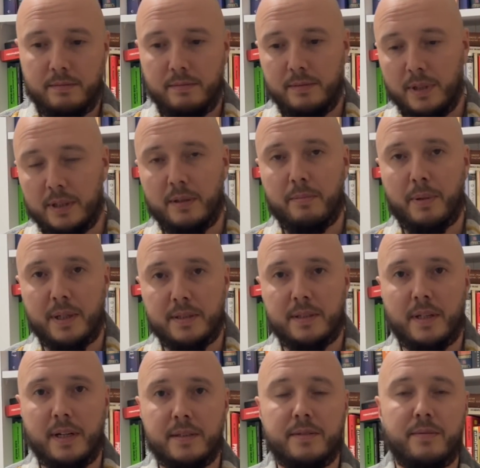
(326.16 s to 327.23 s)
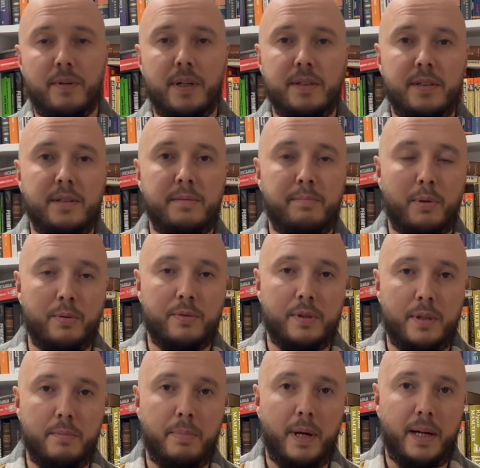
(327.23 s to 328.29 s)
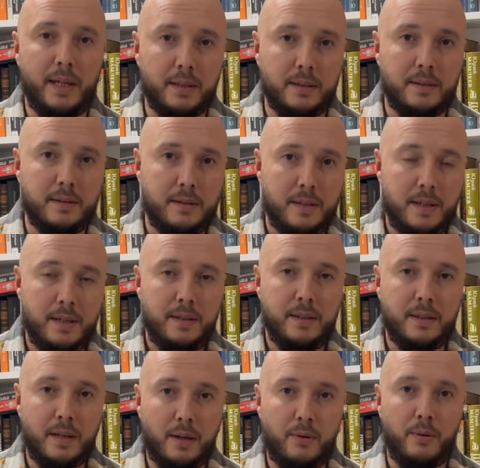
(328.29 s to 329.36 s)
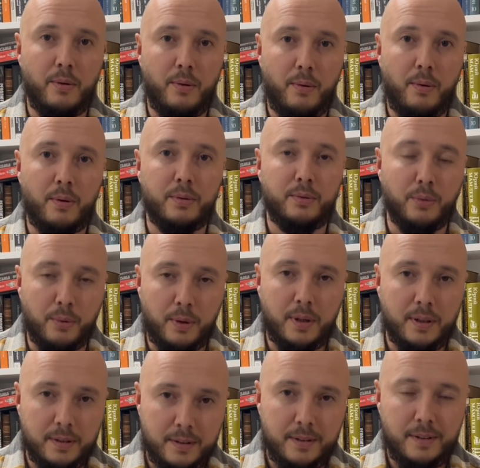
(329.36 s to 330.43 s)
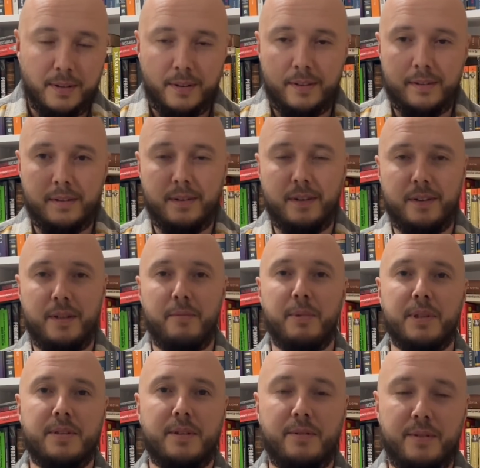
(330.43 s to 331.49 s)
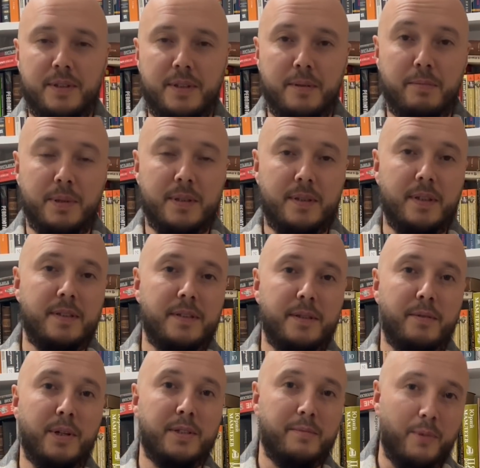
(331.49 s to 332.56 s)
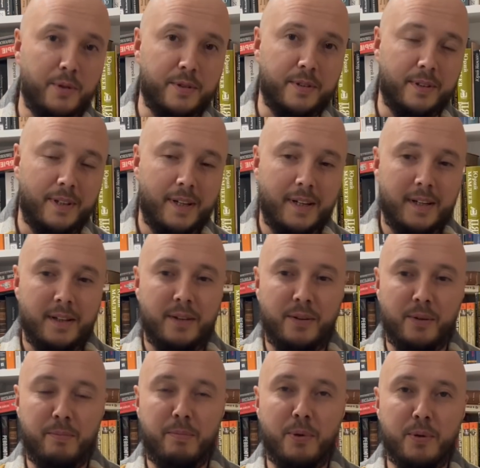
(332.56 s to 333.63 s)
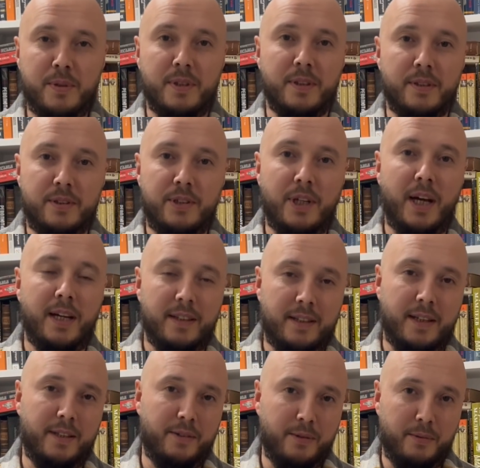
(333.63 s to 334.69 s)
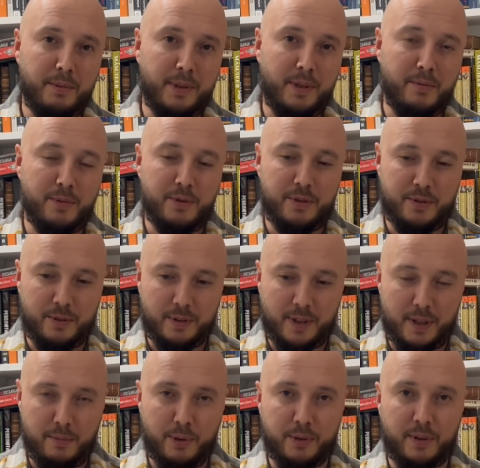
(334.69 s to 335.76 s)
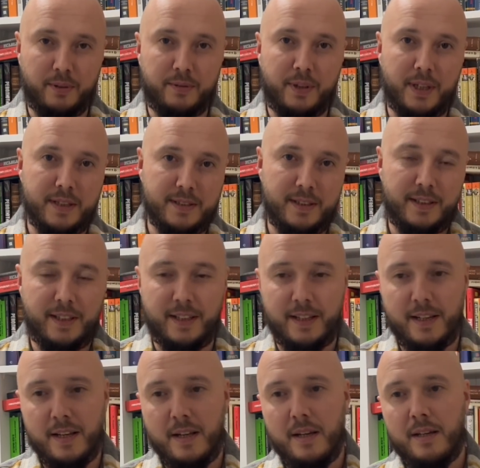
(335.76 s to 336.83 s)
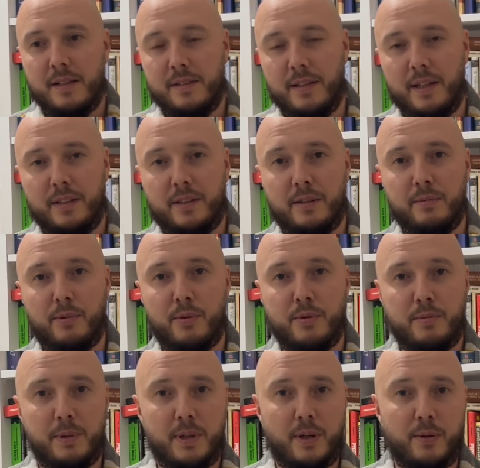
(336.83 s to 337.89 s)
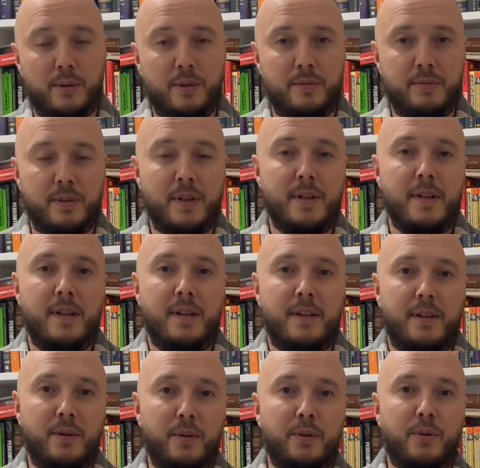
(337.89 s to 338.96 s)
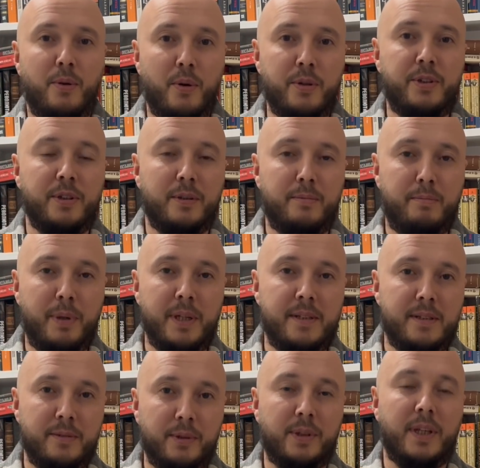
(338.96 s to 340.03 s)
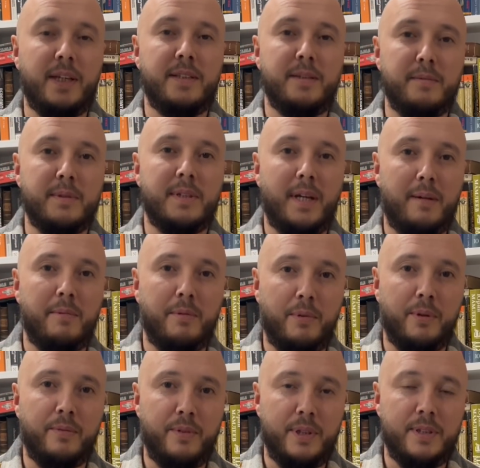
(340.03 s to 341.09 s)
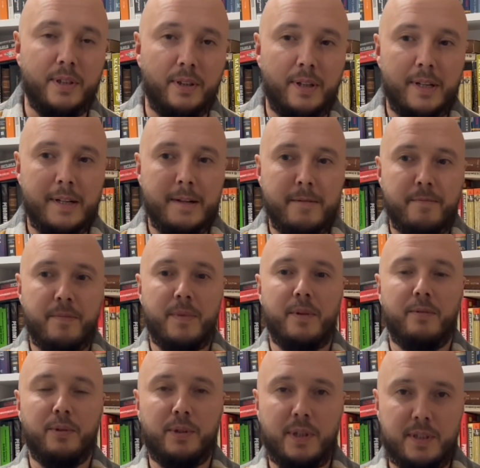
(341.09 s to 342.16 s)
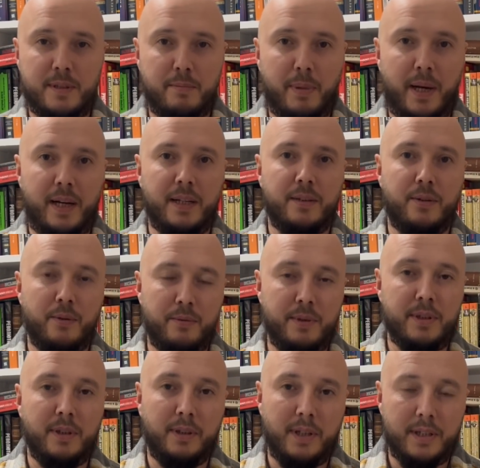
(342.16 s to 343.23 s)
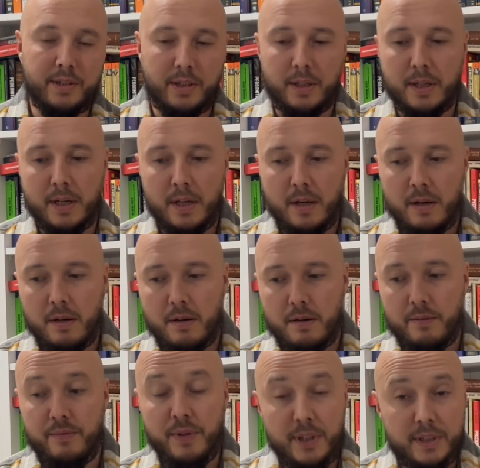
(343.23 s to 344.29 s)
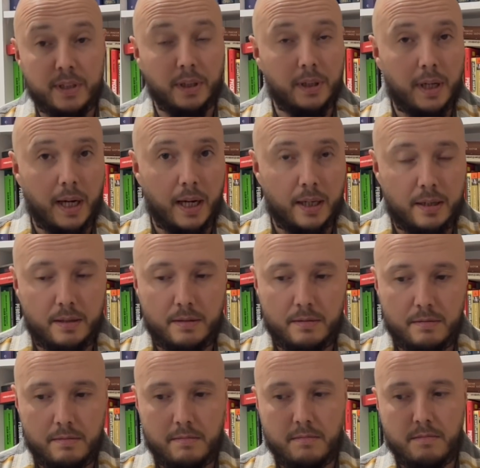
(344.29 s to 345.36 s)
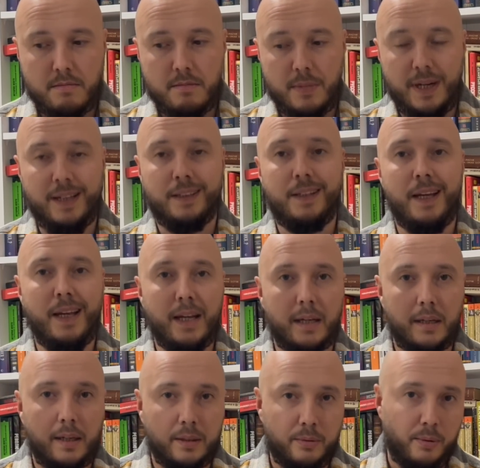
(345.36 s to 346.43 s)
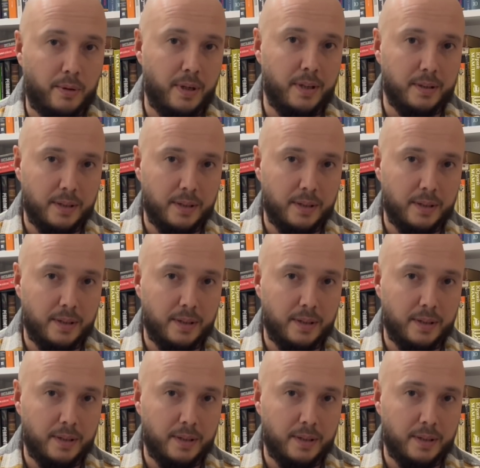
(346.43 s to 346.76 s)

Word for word: это пространство родить прусский порядок. Никакой ордунг э, немецкого типа здесь невозможен. Но Путин чает этого, потому что он работал в Дрездене директором дружбы народов, и он хочет быть вот этим самым, он видел вот эти порядки, он видел даже, видел, как ГДР, которая